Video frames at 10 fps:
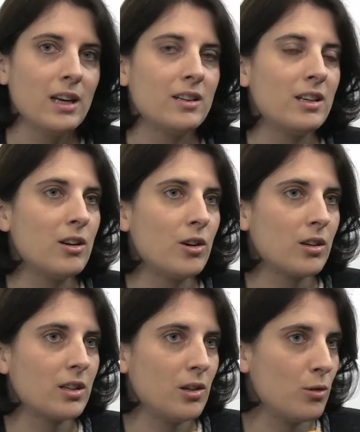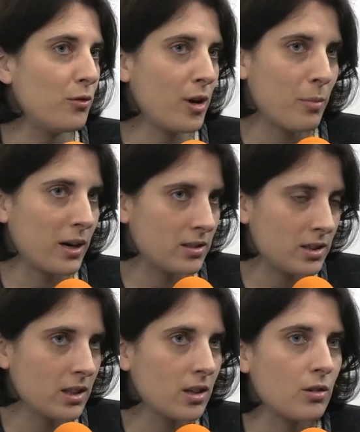dès lors qu'il le fait à
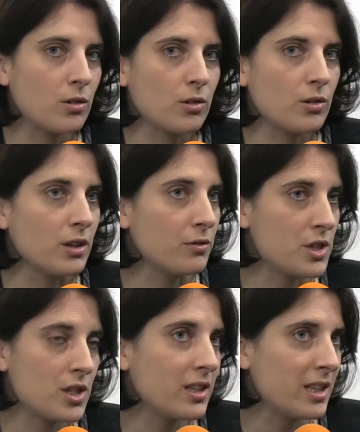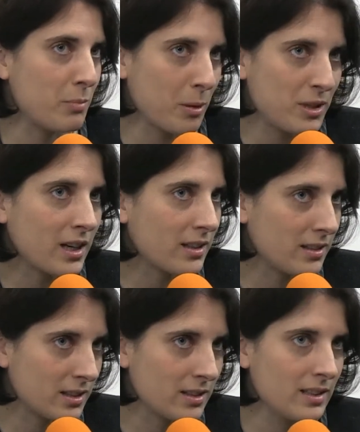partir euh, d'un fichier qui n'est pas piraté.